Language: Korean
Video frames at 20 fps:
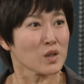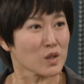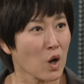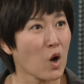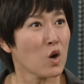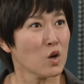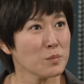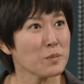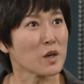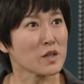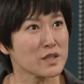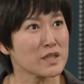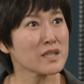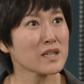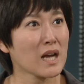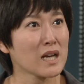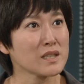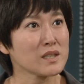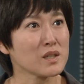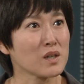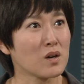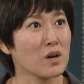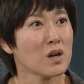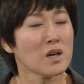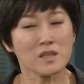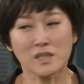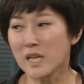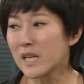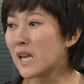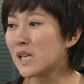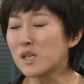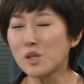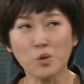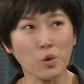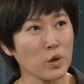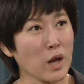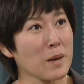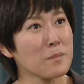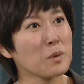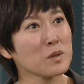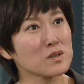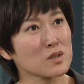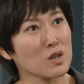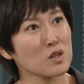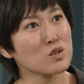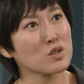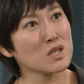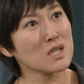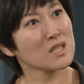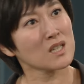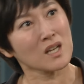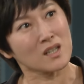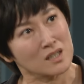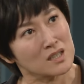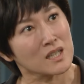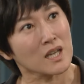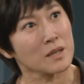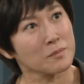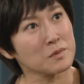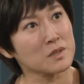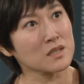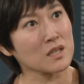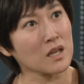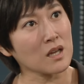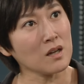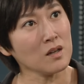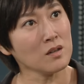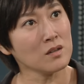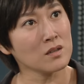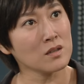겨우 몇 시간이요. 쟤네들 노래 한 번 들어주시는 게 그렇게 힘드세요?